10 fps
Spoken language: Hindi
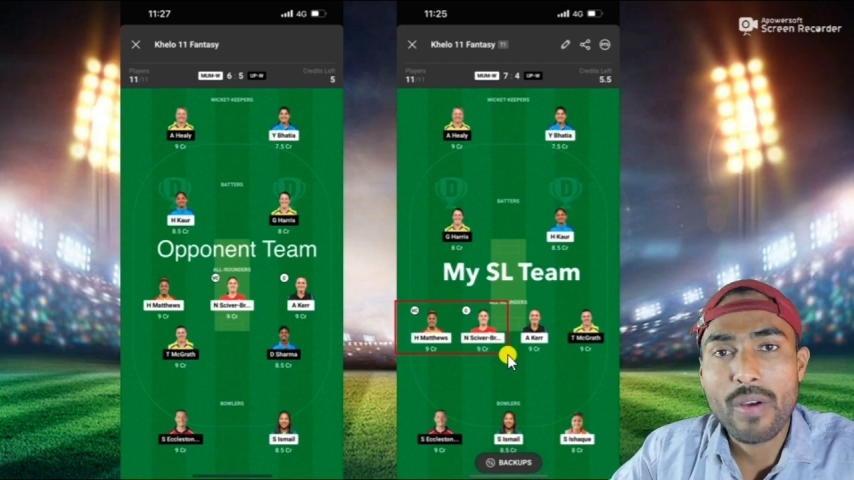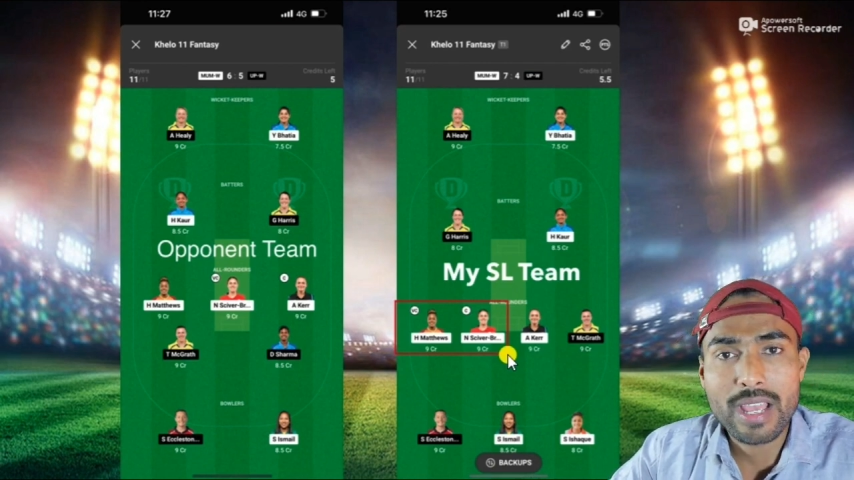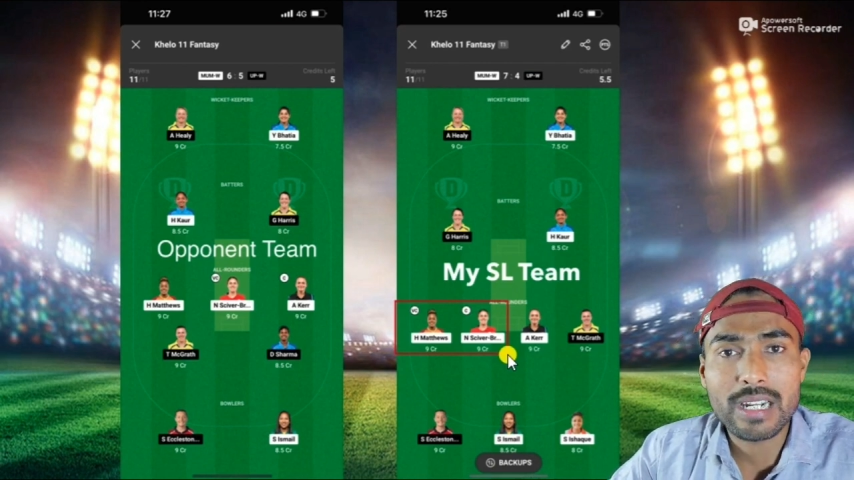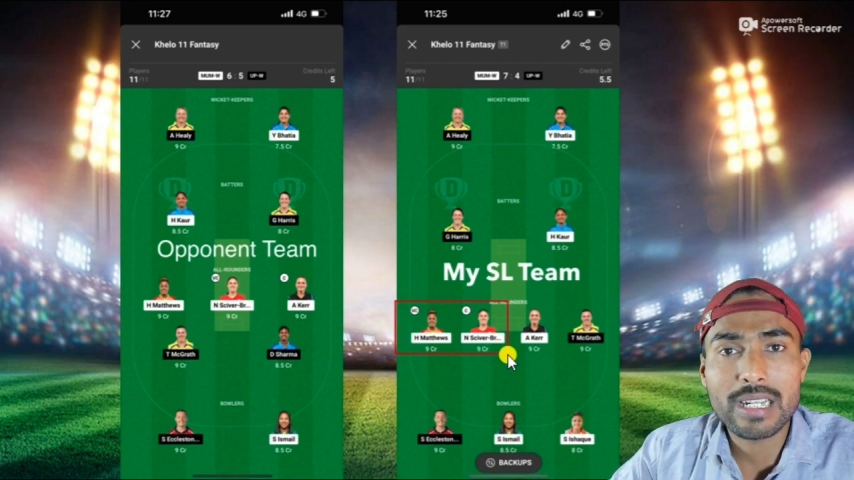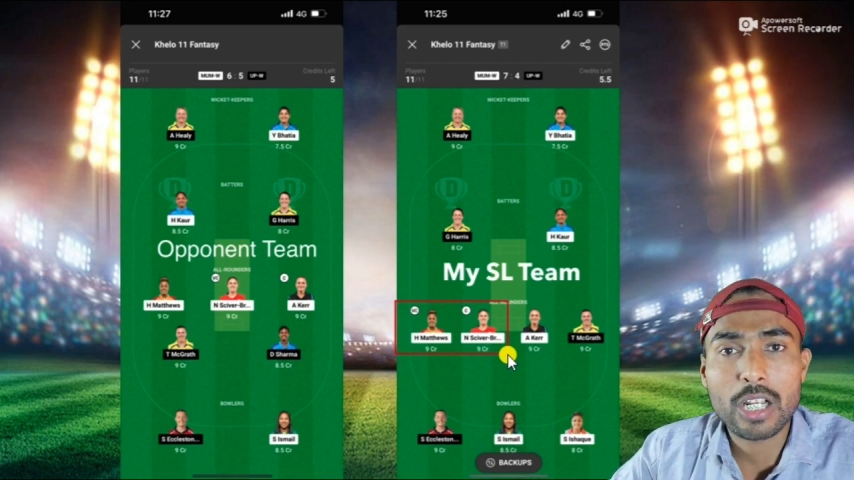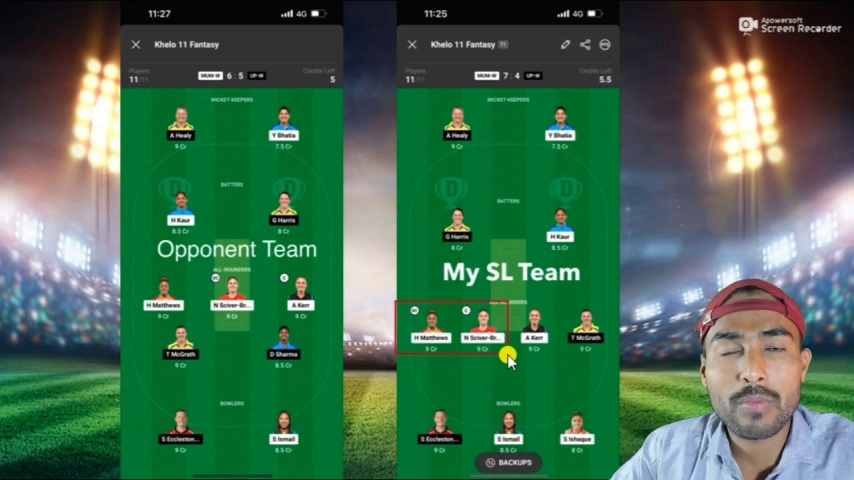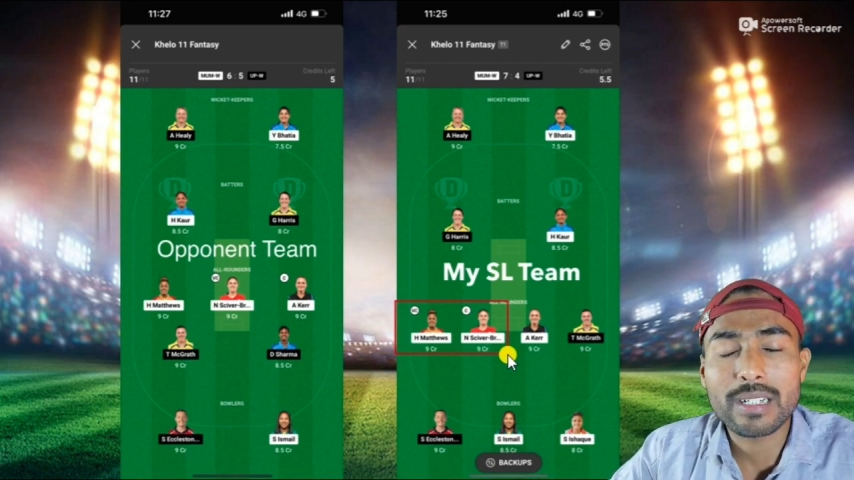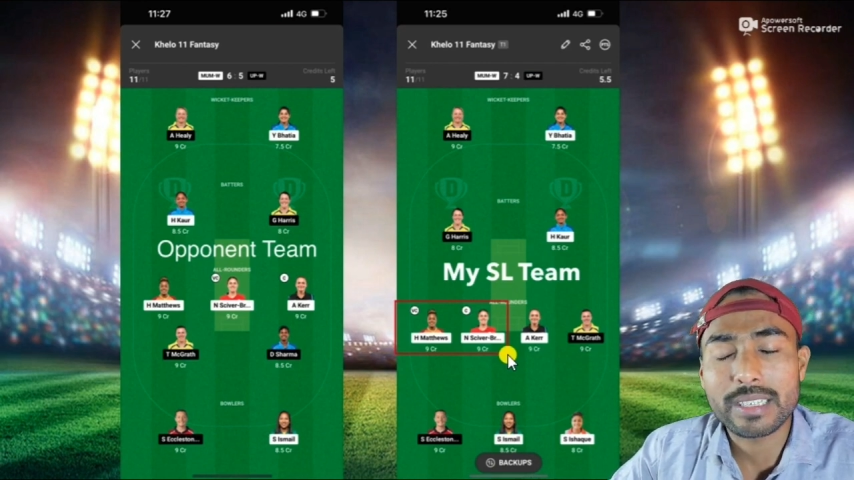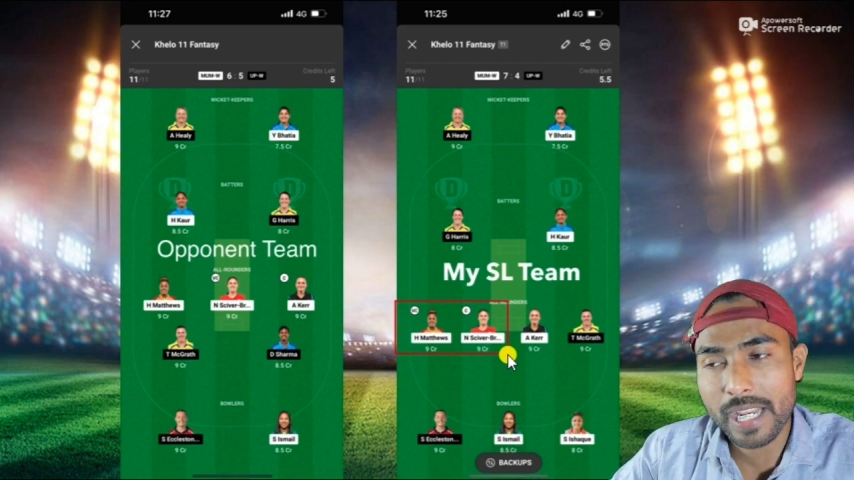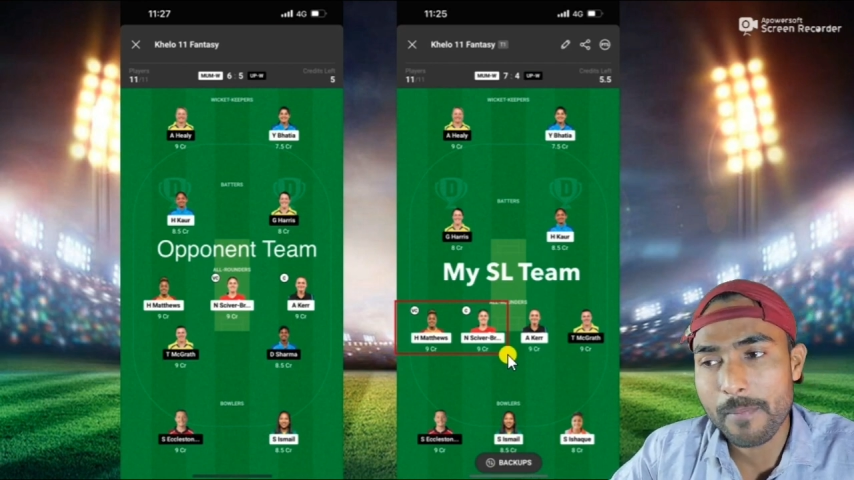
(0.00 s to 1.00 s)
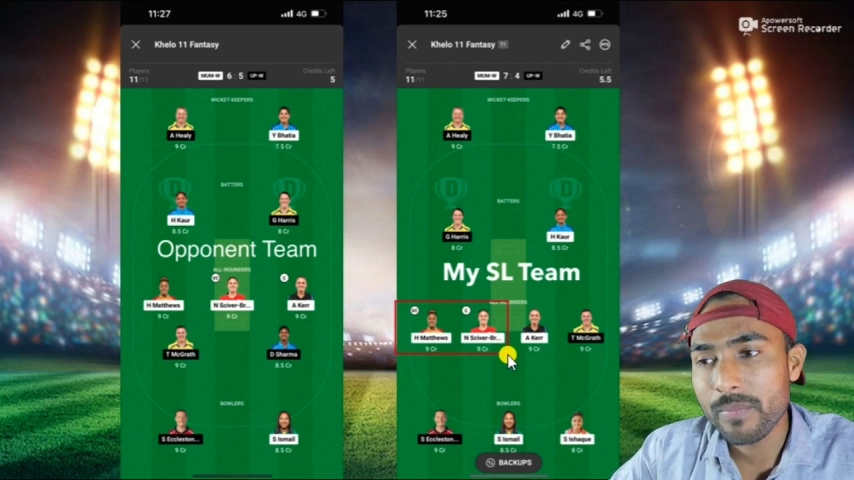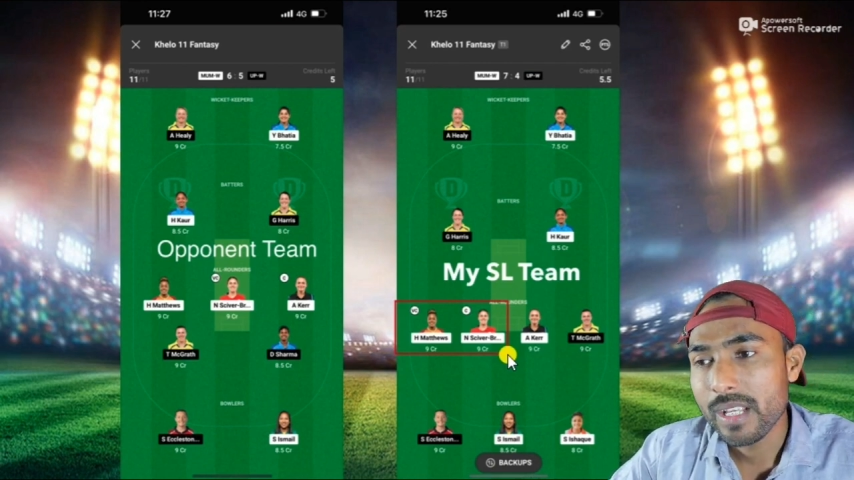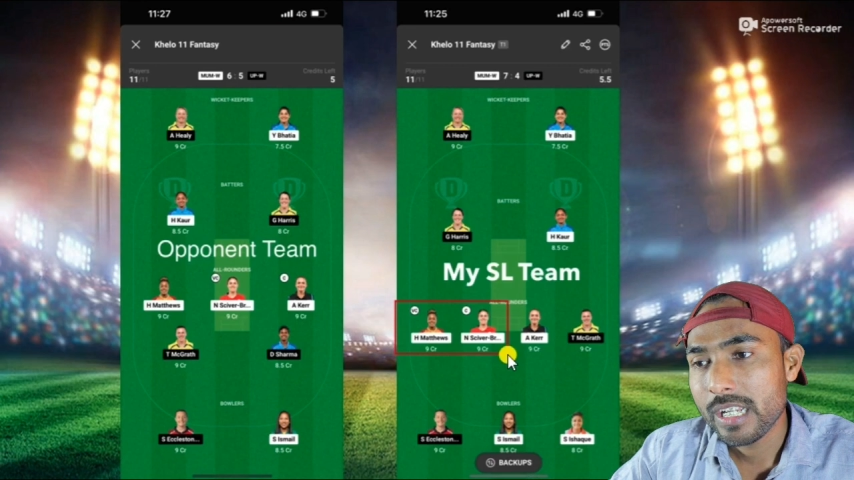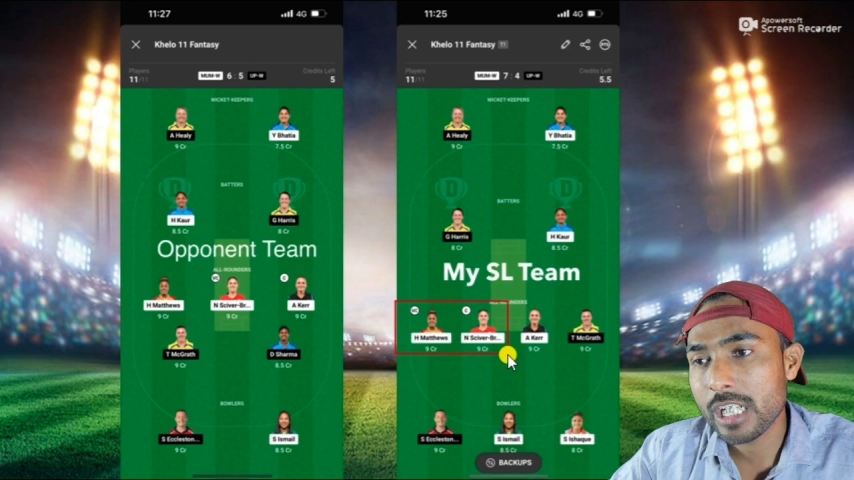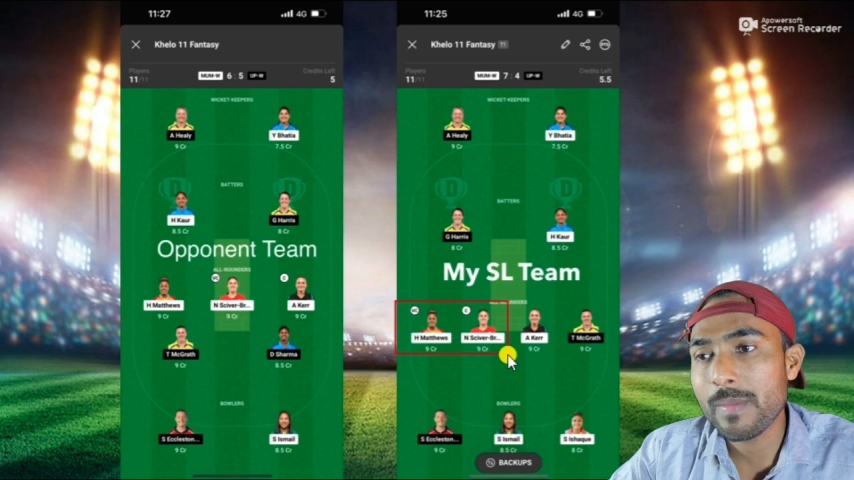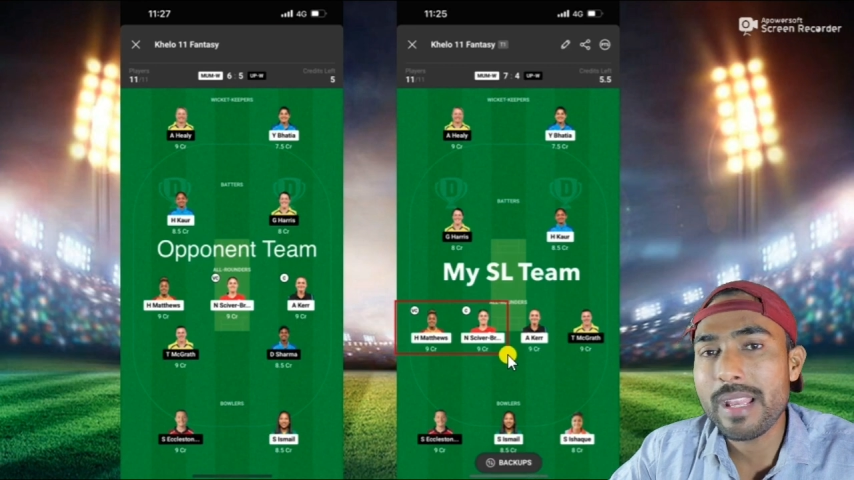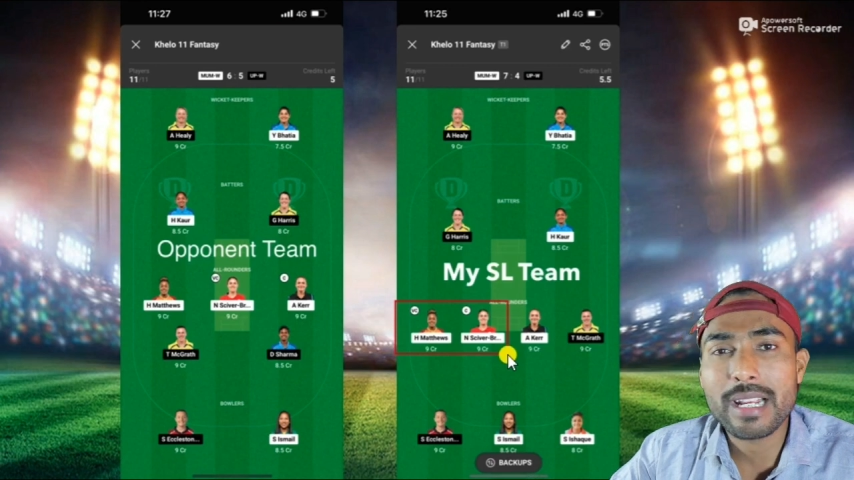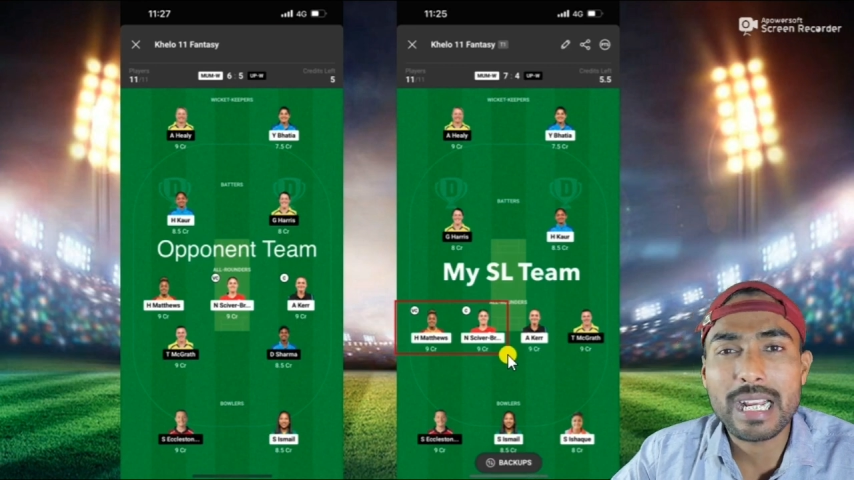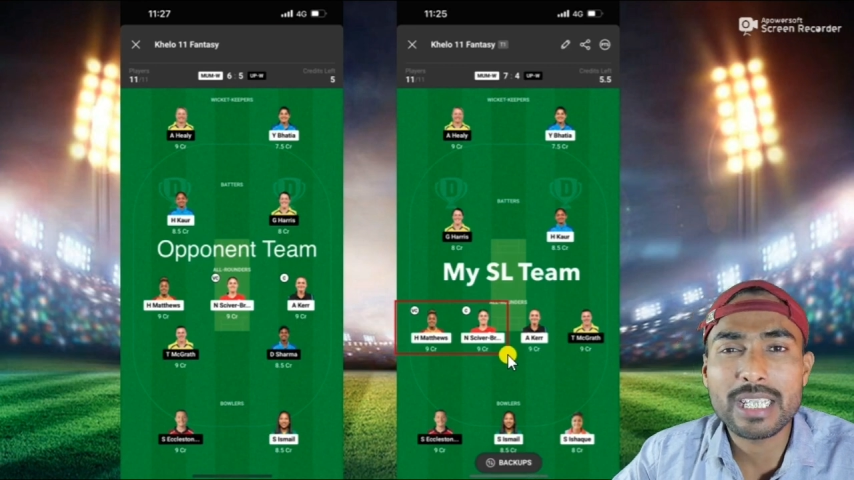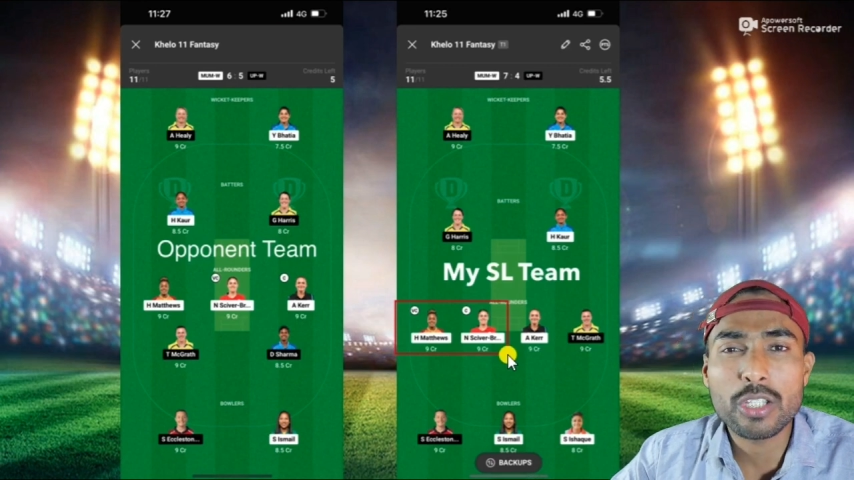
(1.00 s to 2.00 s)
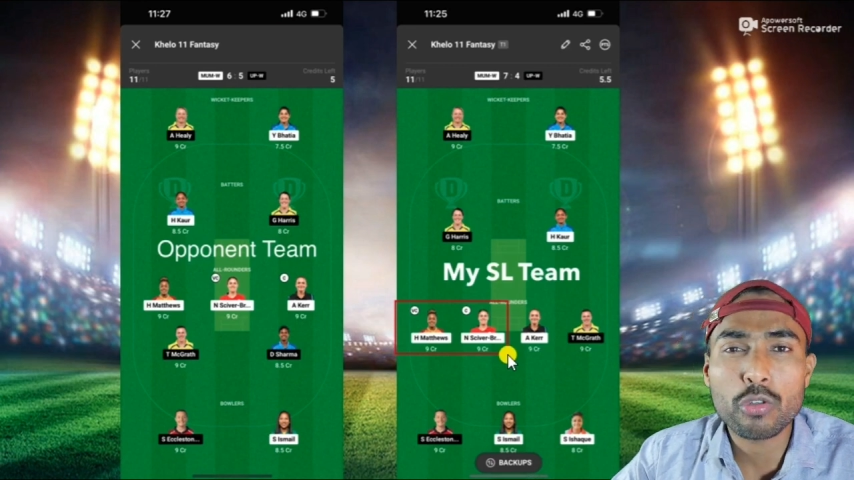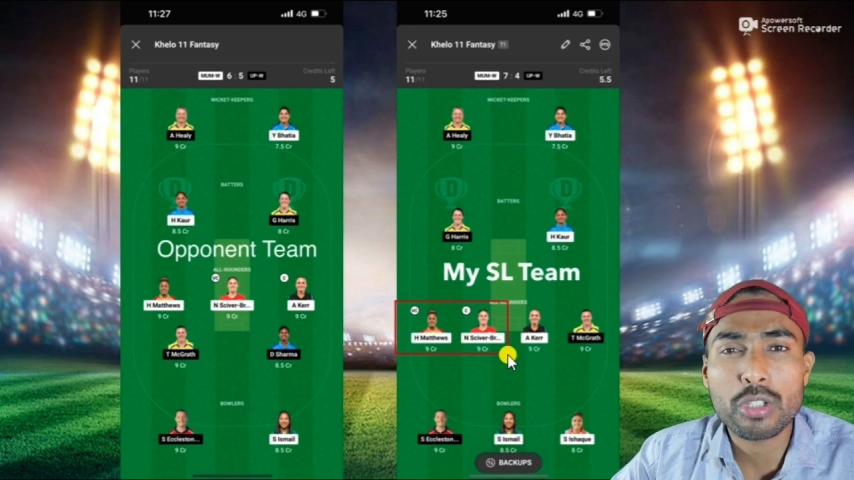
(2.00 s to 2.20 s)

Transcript: फाइनल लगभग टीम इसमें एक आधी